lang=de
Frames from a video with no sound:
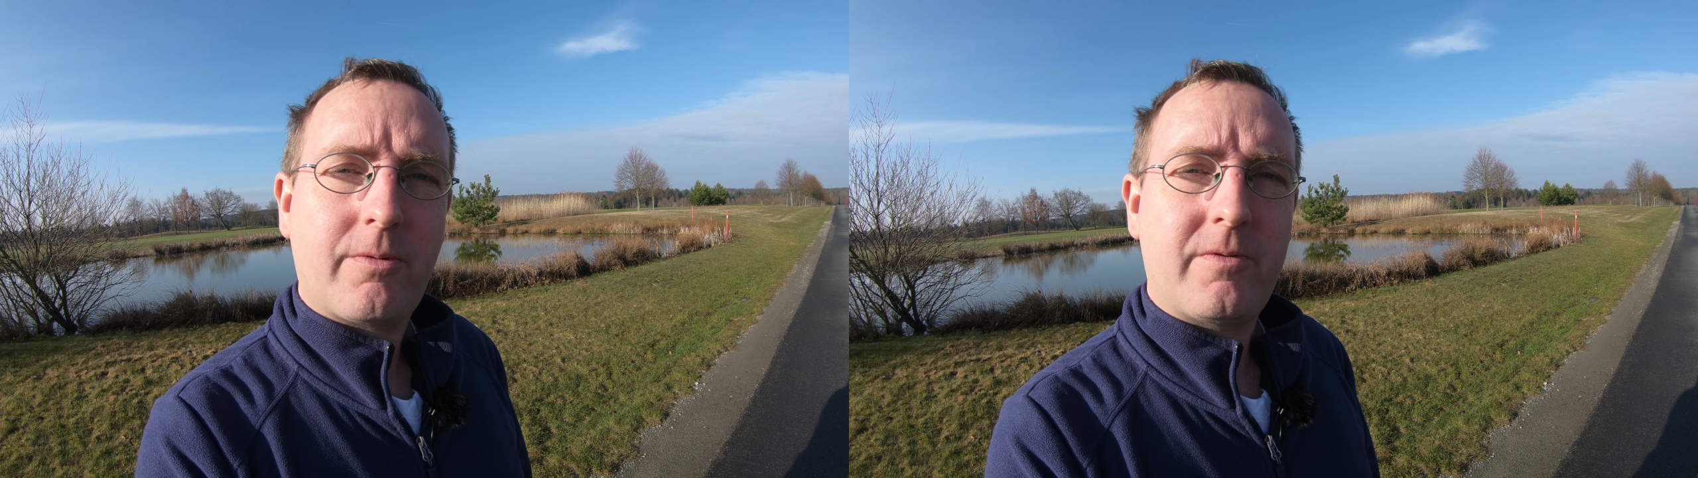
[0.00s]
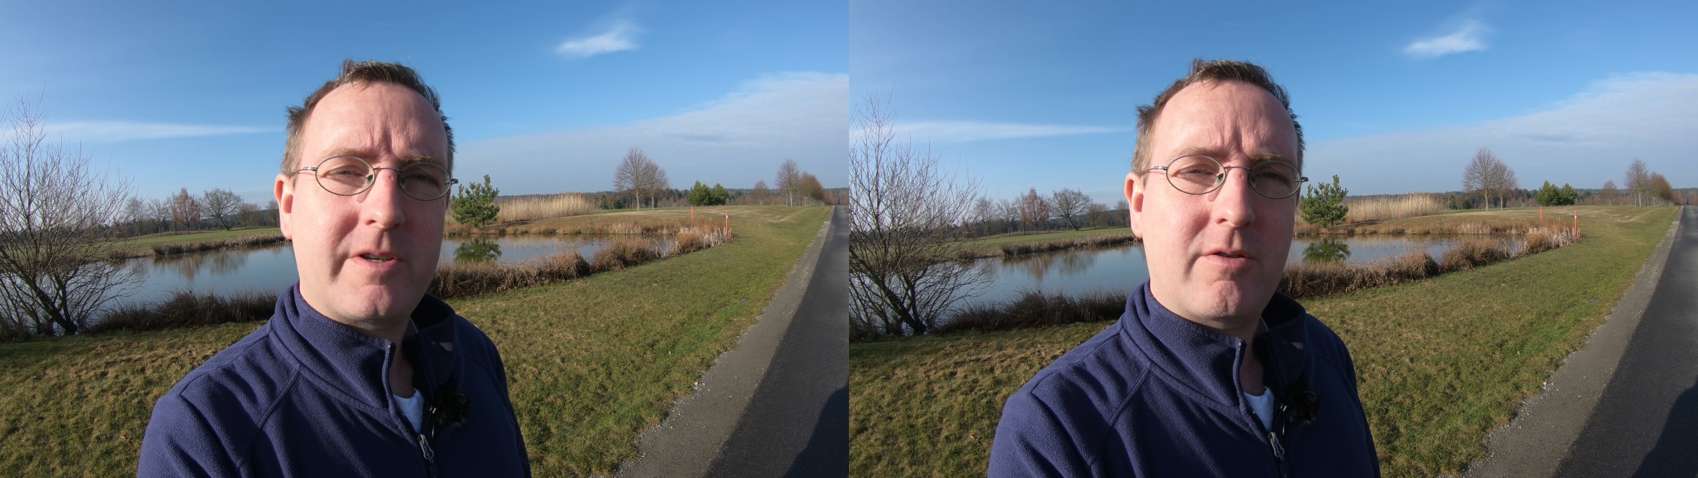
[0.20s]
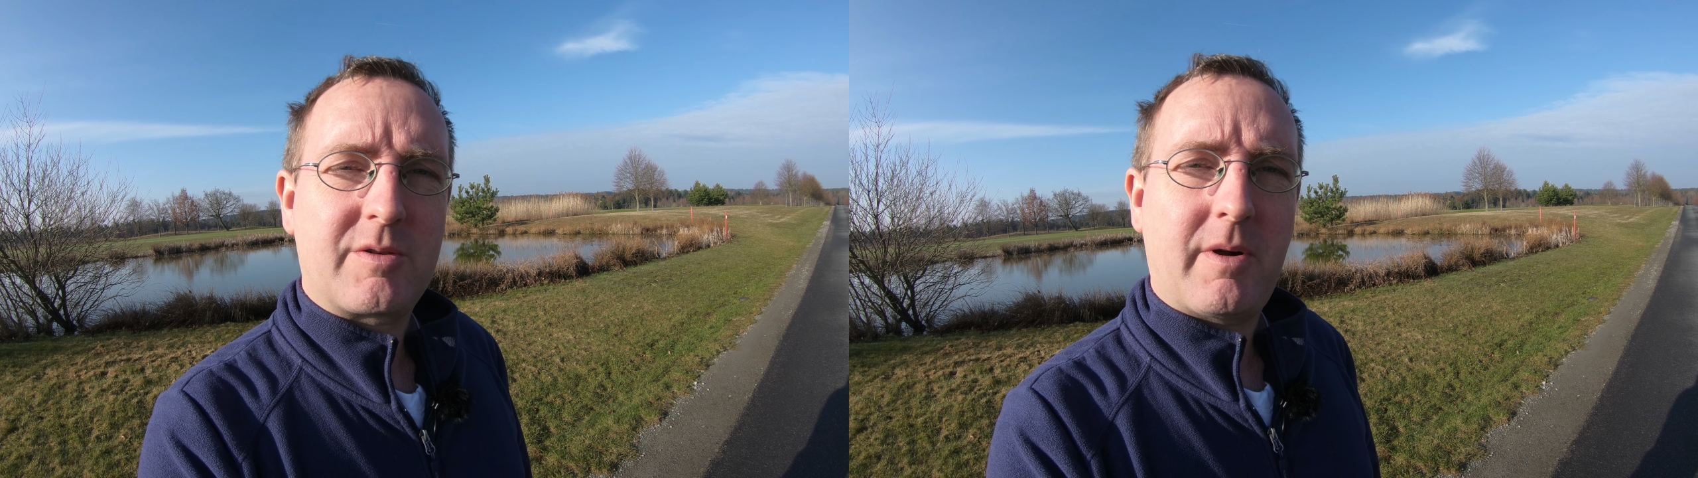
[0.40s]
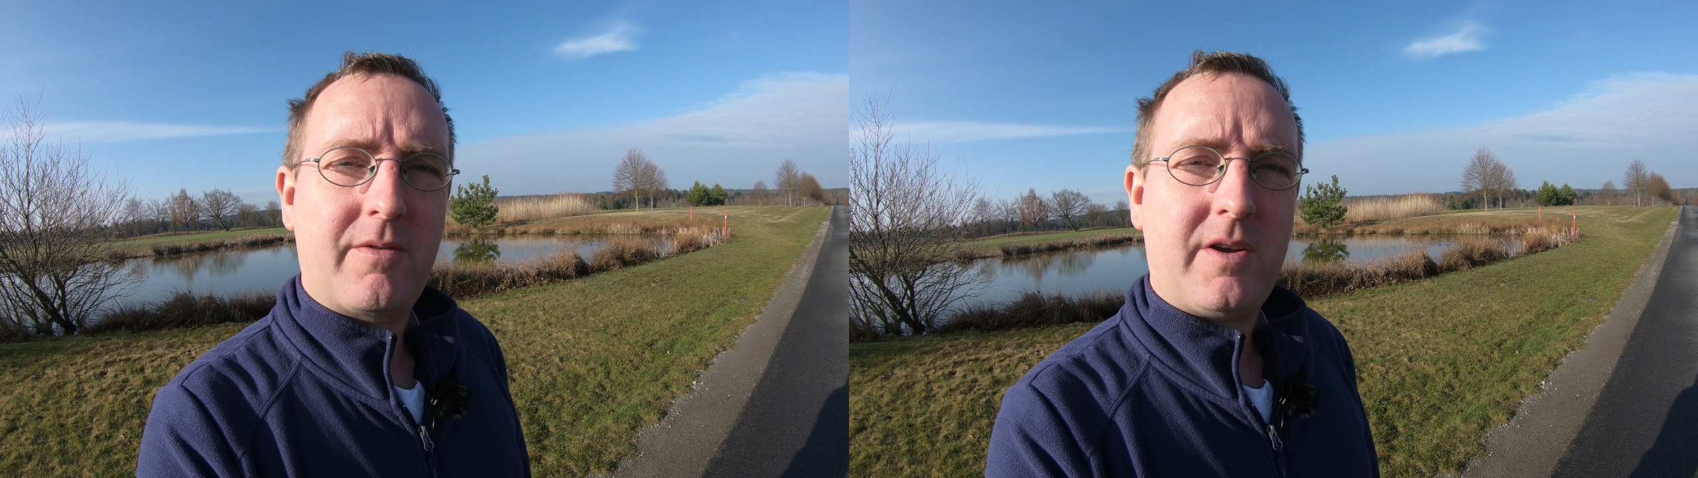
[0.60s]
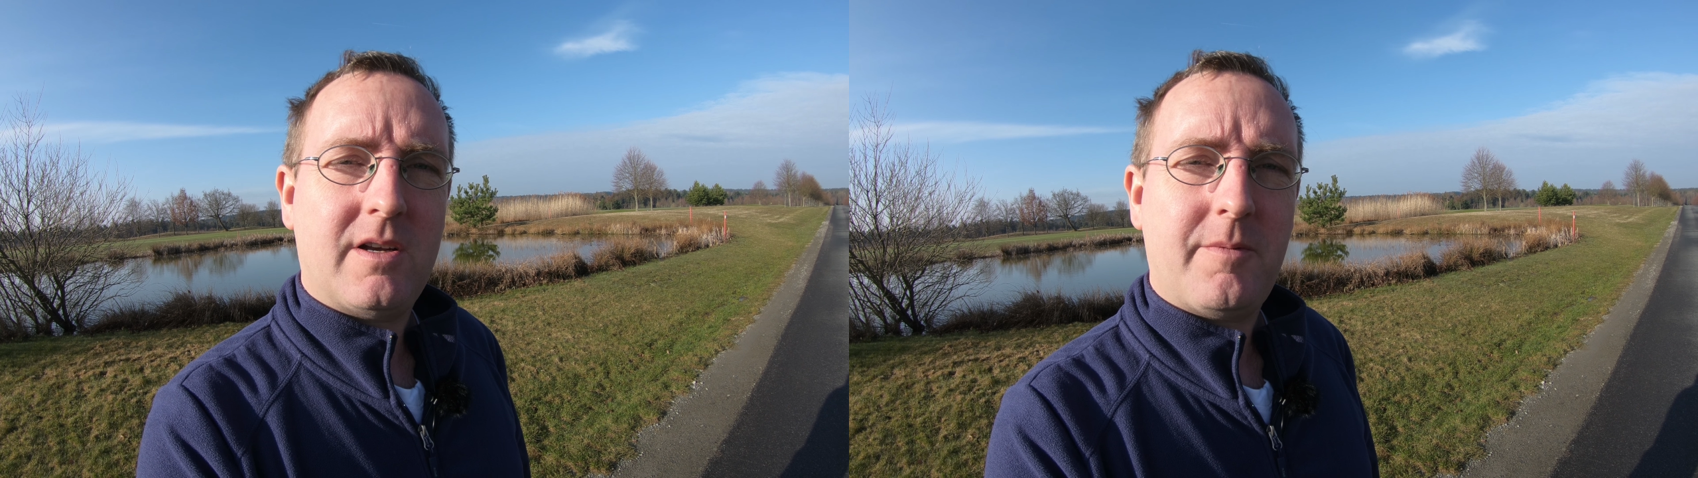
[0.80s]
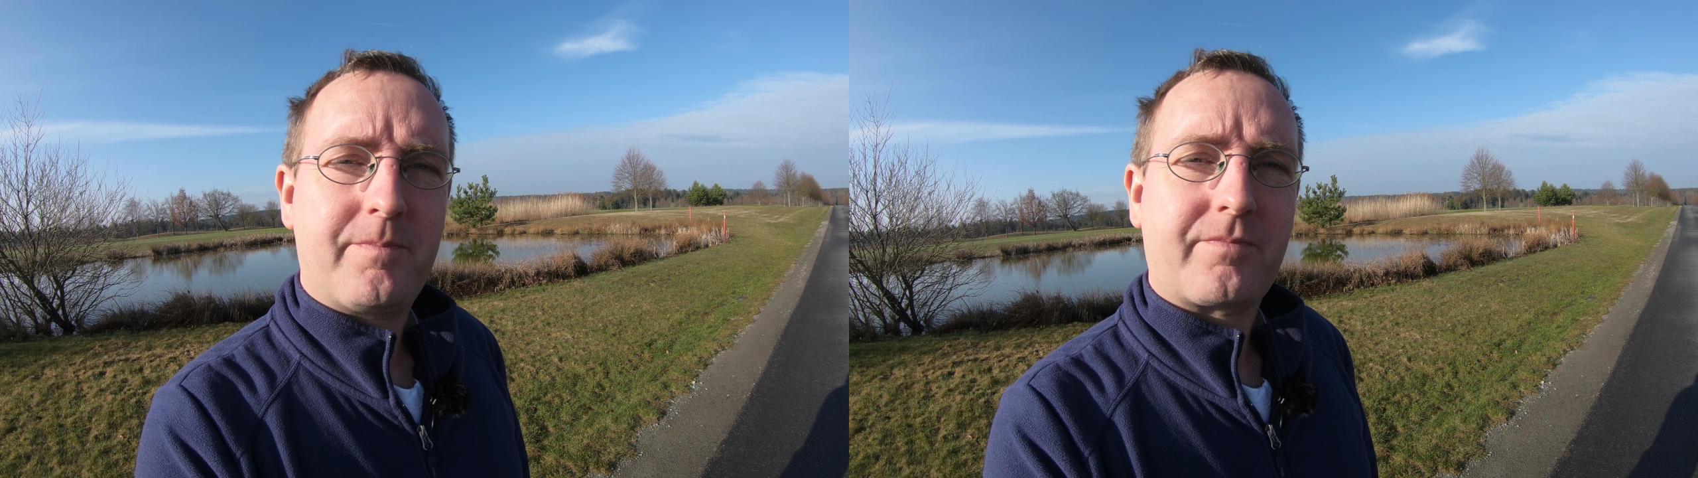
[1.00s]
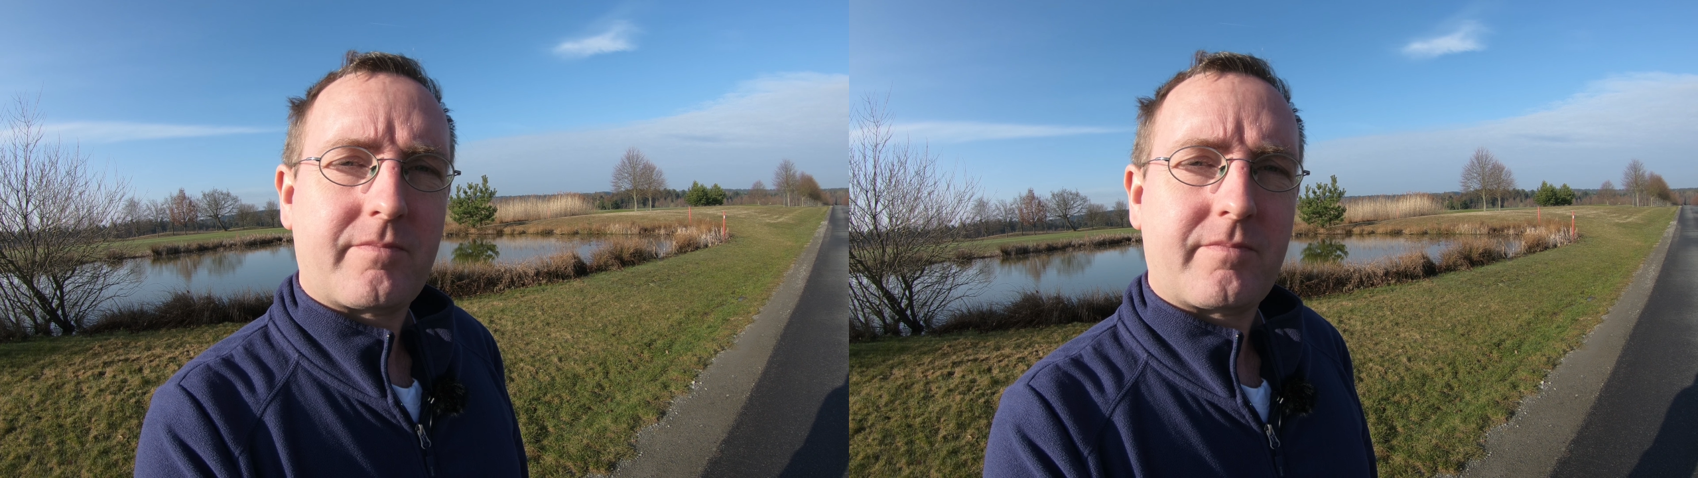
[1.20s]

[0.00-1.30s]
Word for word: hoffe, wir sehen uns bald wieder.